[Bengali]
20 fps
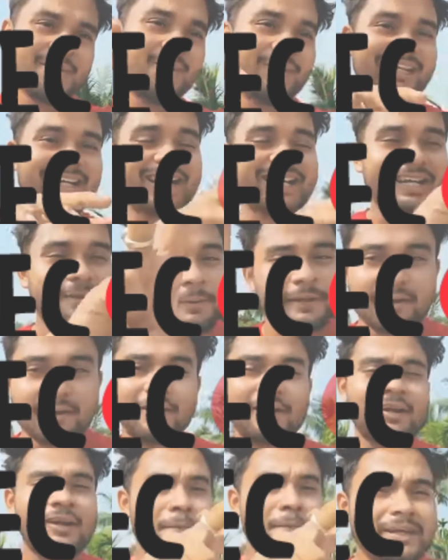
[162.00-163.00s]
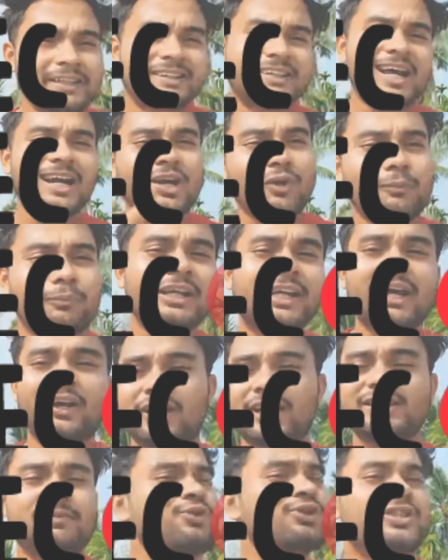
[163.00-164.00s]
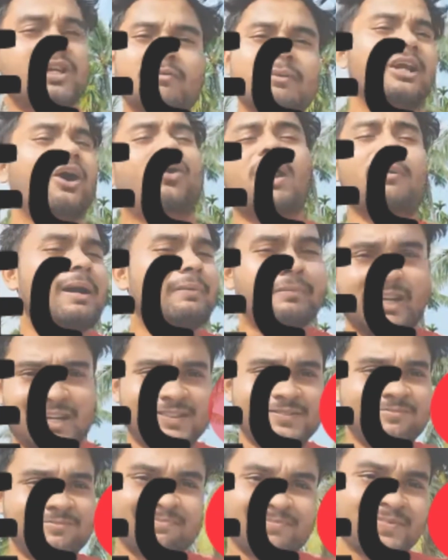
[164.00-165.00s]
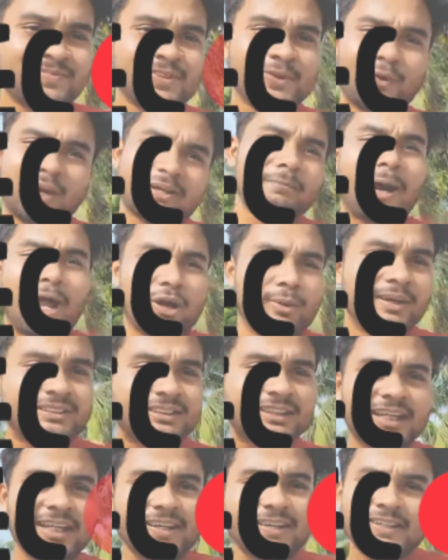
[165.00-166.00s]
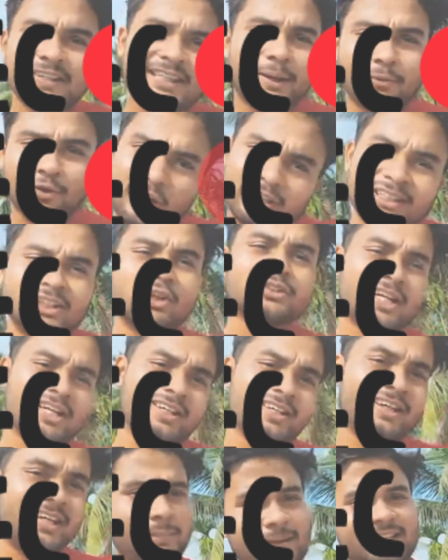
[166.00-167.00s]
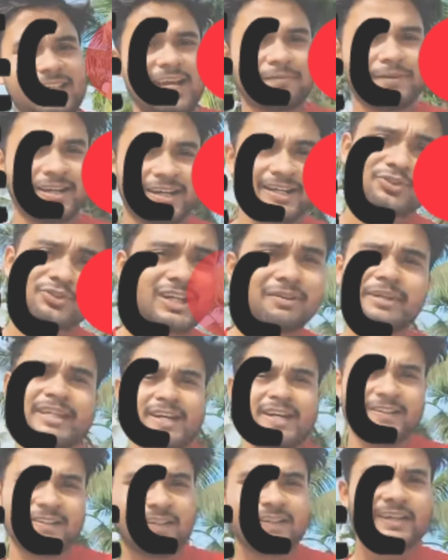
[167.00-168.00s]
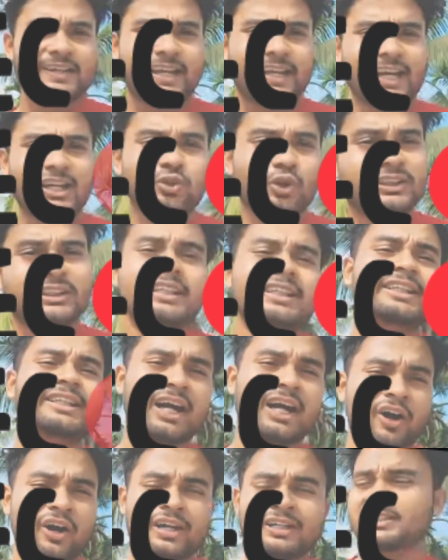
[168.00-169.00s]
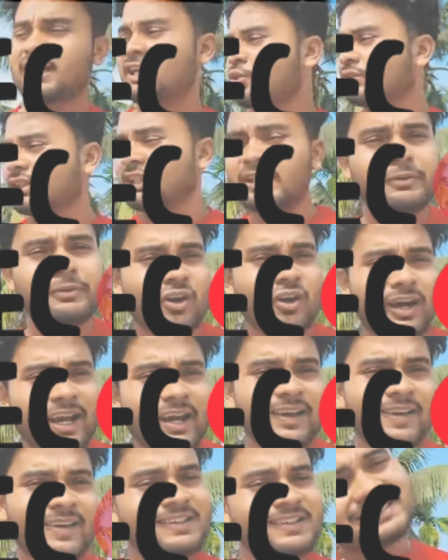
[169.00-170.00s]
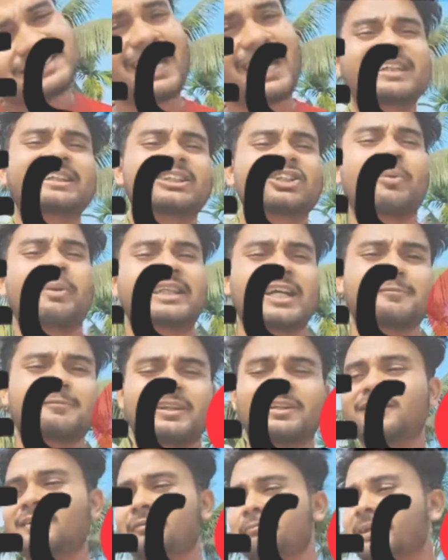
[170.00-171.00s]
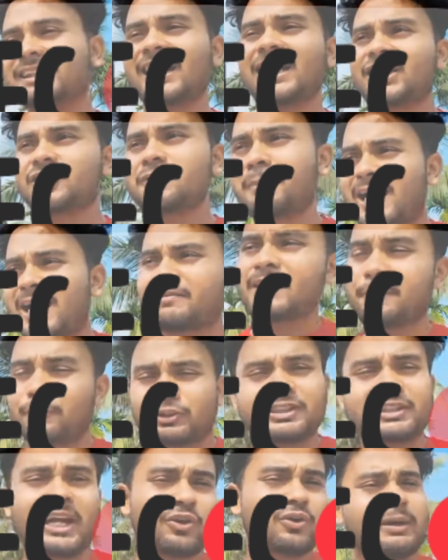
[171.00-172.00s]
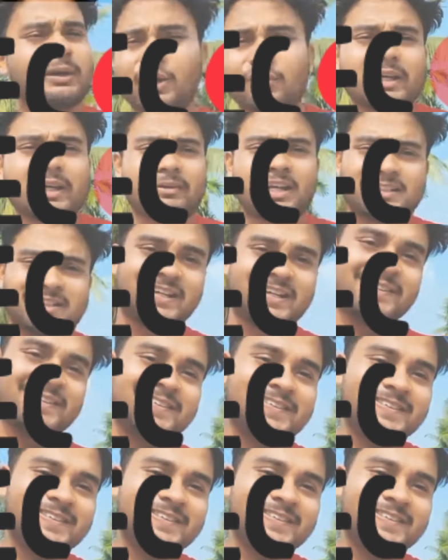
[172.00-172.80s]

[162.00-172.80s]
ওদেরকে নিয়ে মিথ্যা নাটক বলি ওদের কাছে ঘুষ কম এটা ওরা মানবে না ওরা যেমন ভালোবাসতে জানে তেমন ওরা দিতেও জানে এটা মাথায় রাখবি এটা সোশ্যাল মিডিয়া এখানে সত্যের দিকটা হয় যারা সত্যি নিয়ে ভিডিও করে তার দিকে সবাই দেখবে মিথ্যা নিয়ে বাণী বানি মানি প্রতি নাটক বা কেউ দেখবে না সেটা